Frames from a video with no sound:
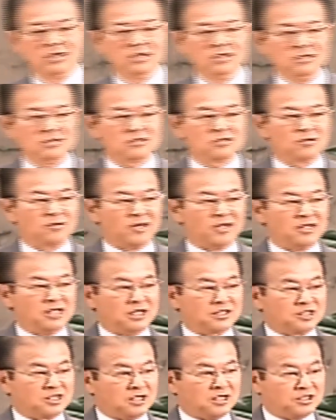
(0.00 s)
ふっとね
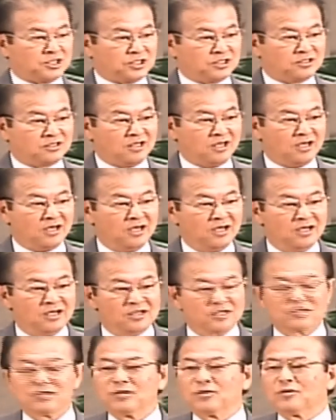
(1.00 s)
懐かしく
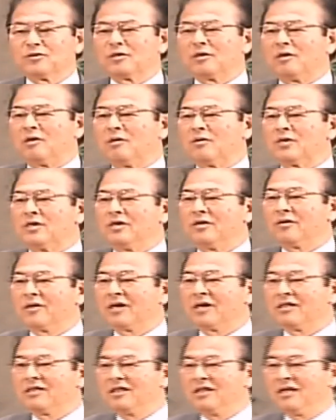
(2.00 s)
てそのドアを
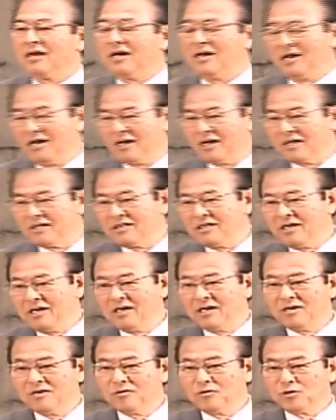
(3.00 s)
広げ開け
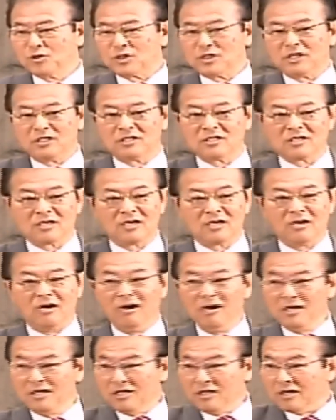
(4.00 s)
て押していったら
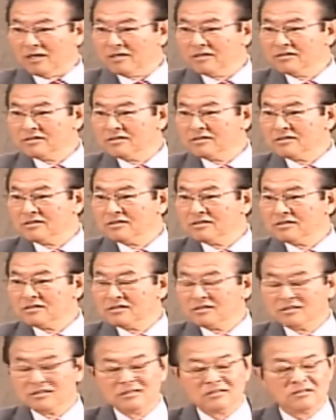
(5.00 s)
開いた。
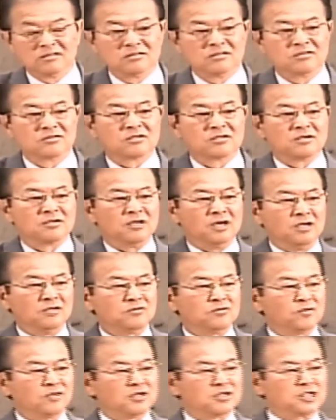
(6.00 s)
な
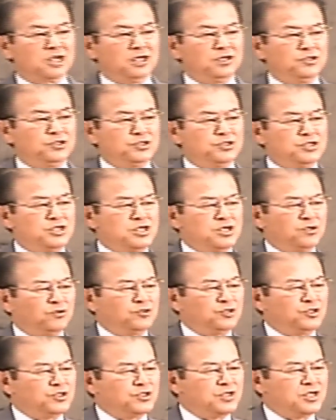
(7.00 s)
んとね30人
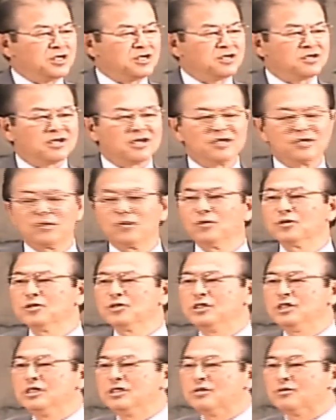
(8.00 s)
40人ぐらいの
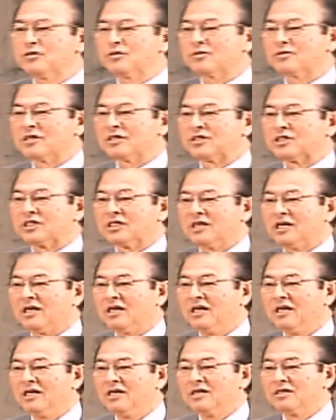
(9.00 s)
黒人の人たち
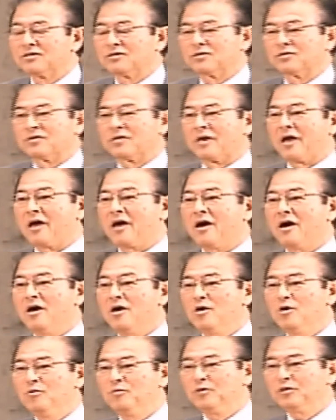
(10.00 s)
がそこで礼
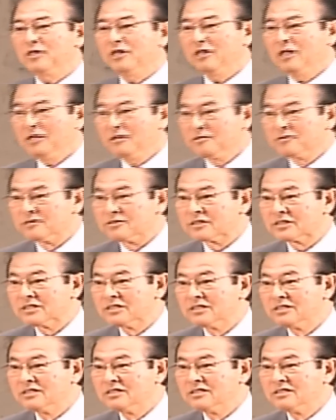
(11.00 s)
拝を持ってたんです。
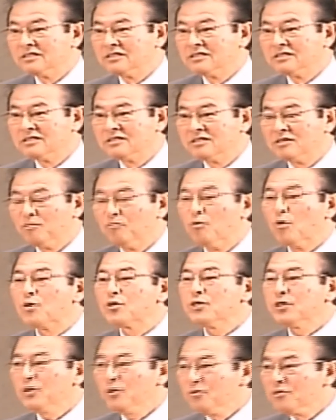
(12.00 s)

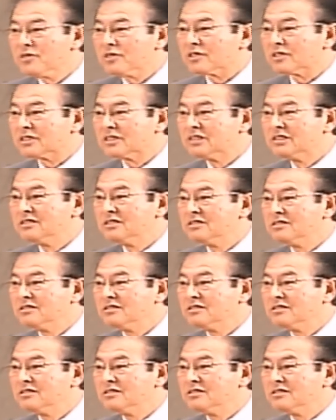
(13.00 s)
木曜日です。